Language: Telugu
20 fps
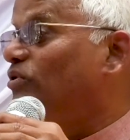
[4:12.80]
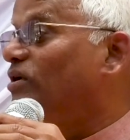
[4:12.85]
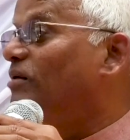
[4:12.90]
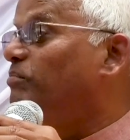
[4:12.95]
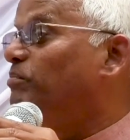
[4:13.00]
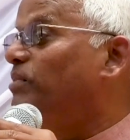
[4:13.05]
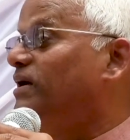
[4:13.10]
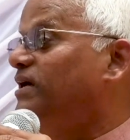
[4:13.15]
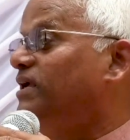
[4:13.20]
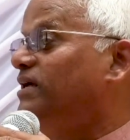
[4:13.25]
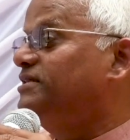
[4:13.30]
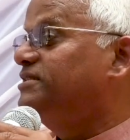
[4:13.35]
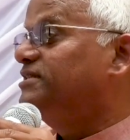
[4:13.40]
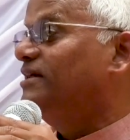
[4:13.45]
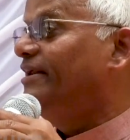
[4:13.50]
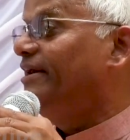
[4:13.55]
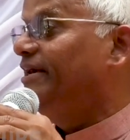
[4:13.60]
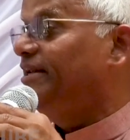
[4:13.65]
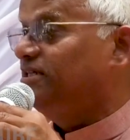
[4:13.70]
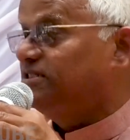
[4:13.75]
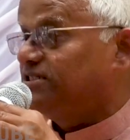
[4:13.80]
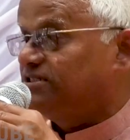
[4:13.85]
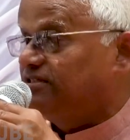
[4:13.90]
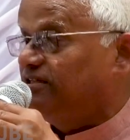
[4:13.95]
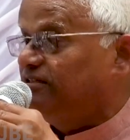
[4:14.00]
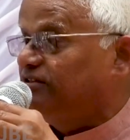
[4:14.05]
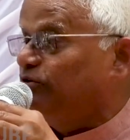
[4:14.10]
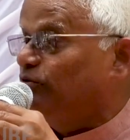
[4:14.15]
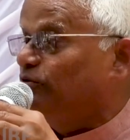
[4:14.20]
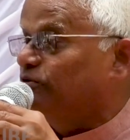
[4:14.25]
కూడా పండించలేని
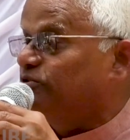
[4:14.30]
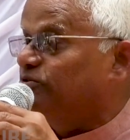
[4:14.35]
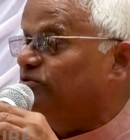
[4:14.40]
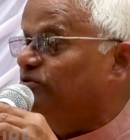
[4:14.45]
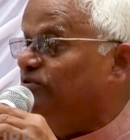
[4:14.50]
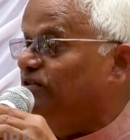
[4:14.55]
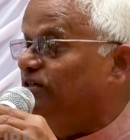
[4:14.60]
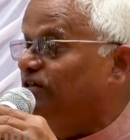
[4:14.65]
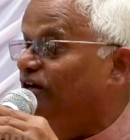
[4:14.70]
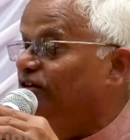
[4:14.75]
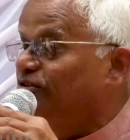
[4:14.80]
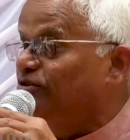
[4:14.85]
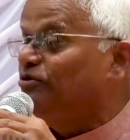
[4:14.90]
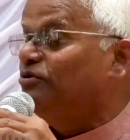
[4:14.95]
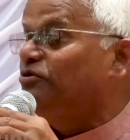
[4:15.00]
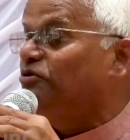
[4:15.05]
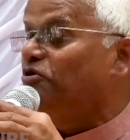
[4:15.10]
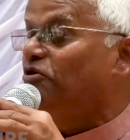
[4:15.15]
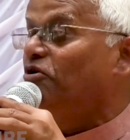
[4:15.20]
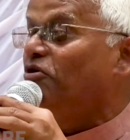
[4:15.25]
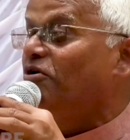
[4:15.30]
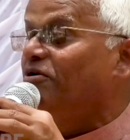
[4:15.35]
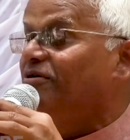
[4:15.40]
స్థితి వస్తుంది ఎందుకు